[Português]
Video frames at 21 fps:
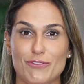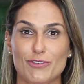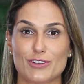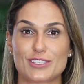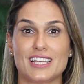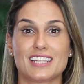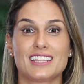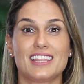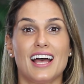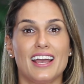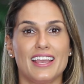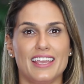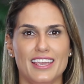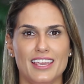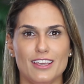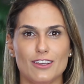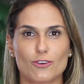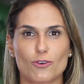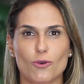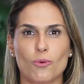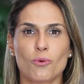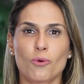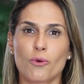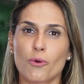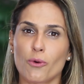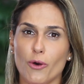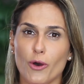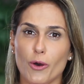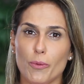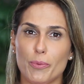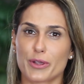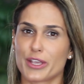Você tá aí com um
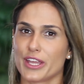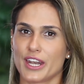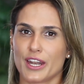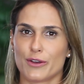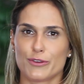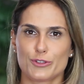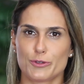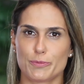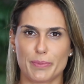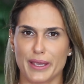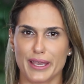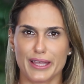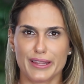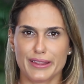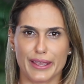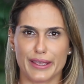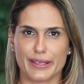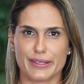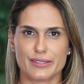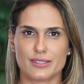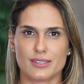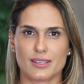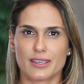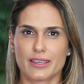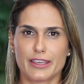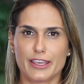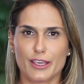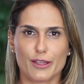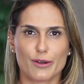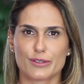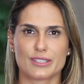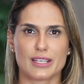corpo que não te pertence,
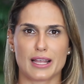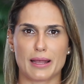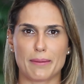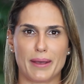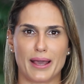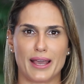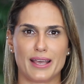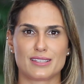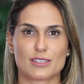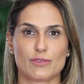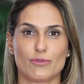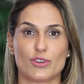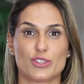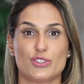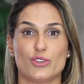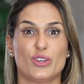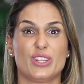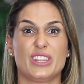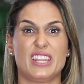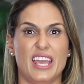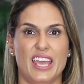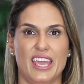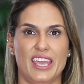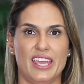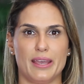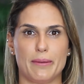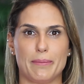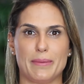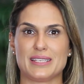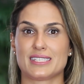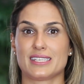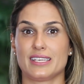quilos a mais que você
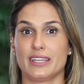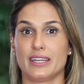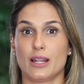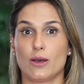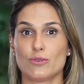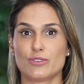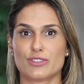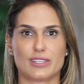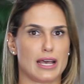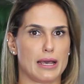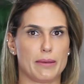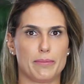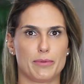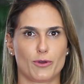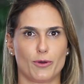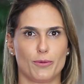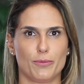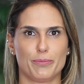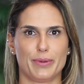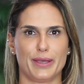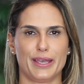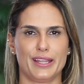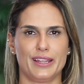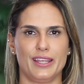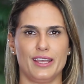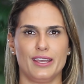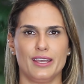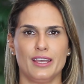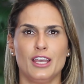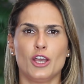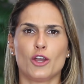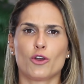odeia, mas que não sabe como
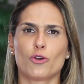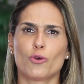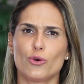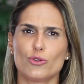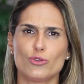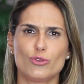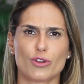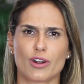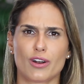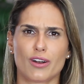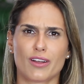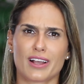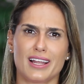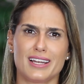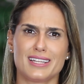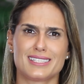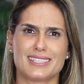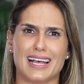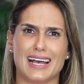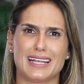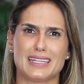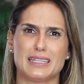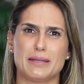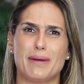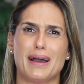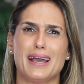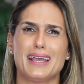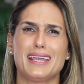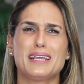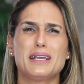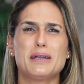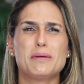perder, gordura localizada,
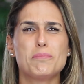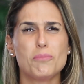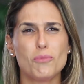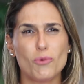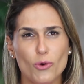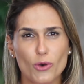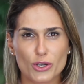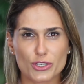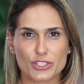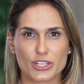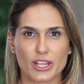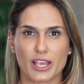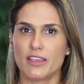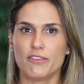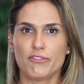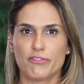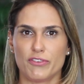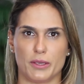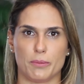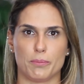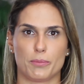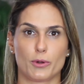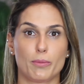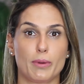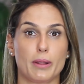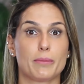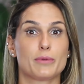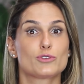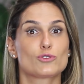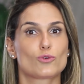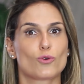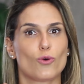barriga murcha, enfim,
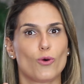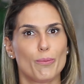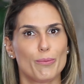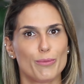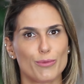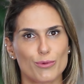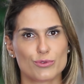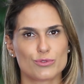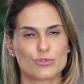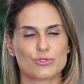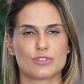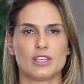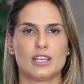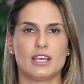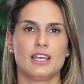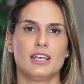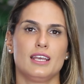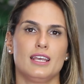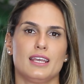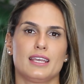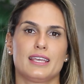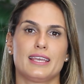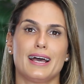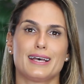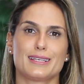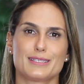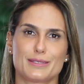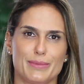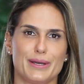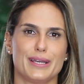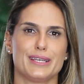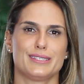problemas comuns que
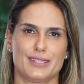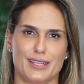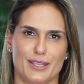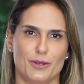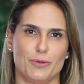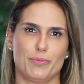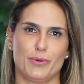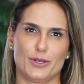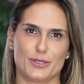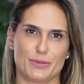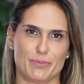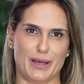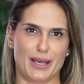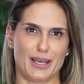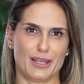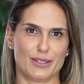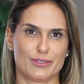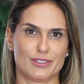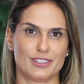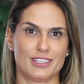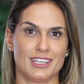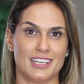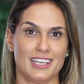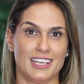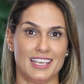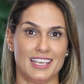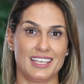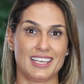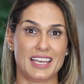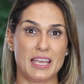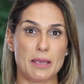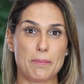as mães têm no pós-parto.
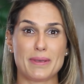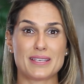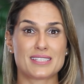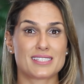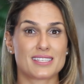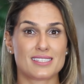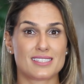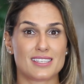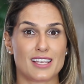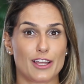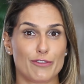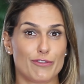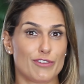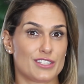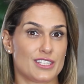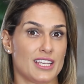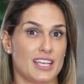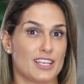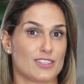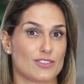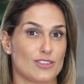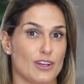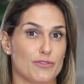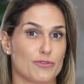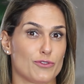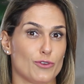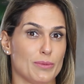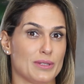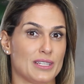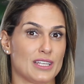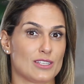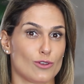E aí, pesquisando, você resolve
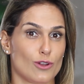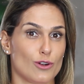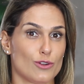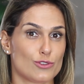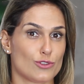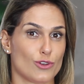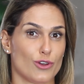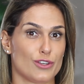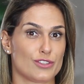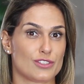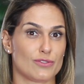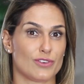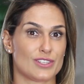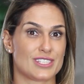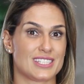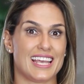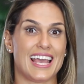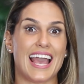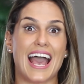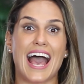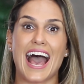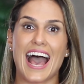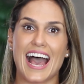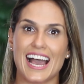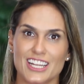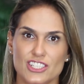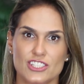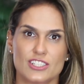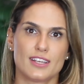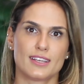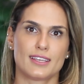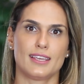que uma das soluções que você
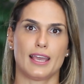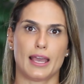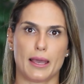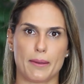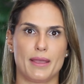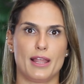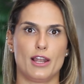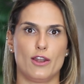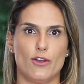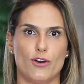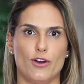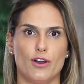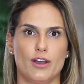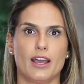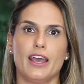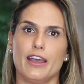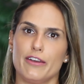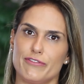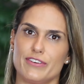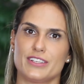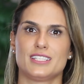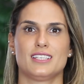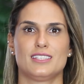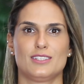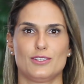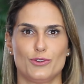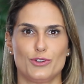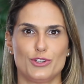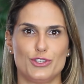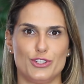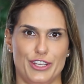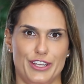acha que é a melhor é fazer
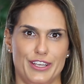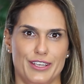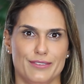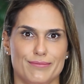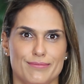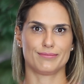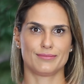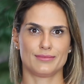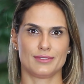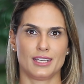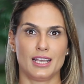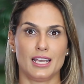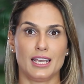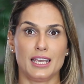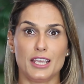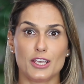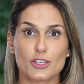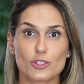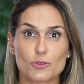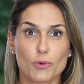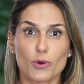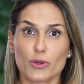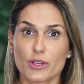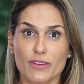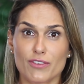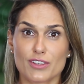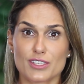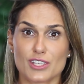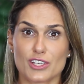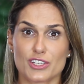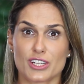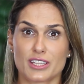cirurgia. Isso porque
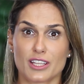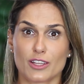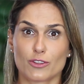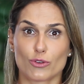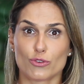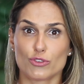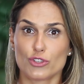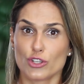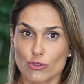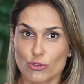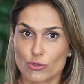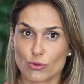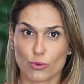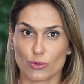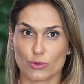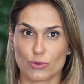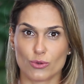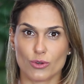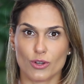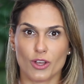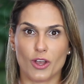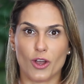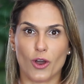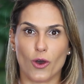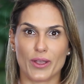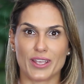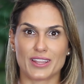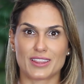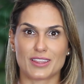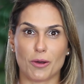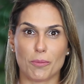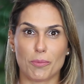você já tentou de tudo,
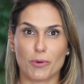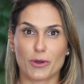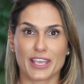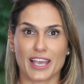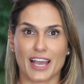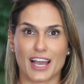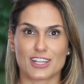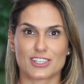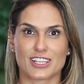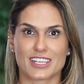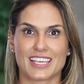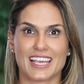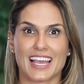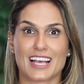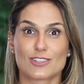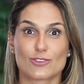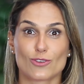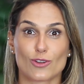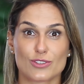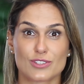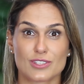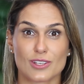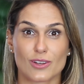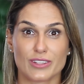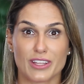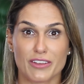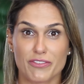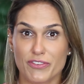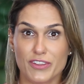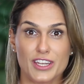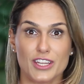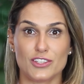ou então porque acha que é a solução
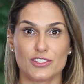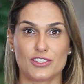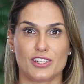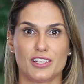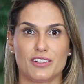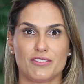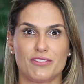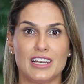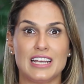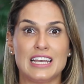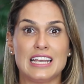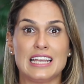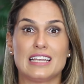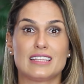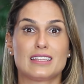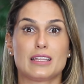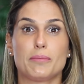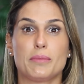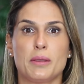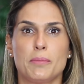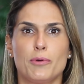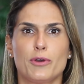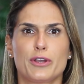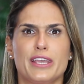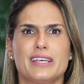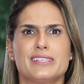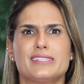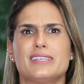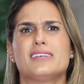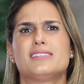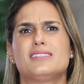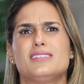definitiva e também
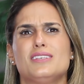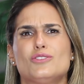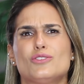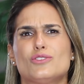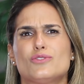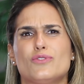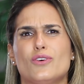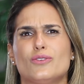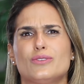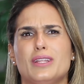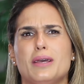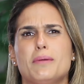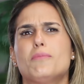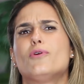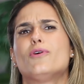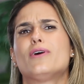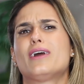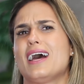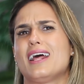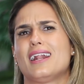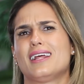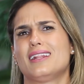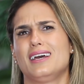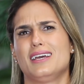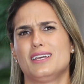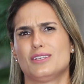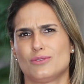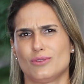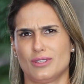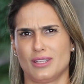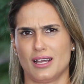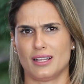porque exercícios vão demorar a dar
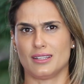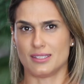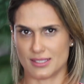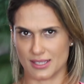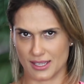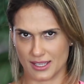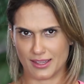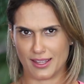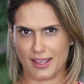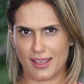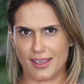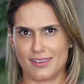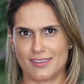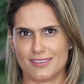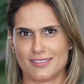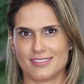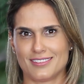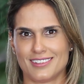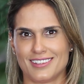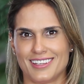resultado, acertei?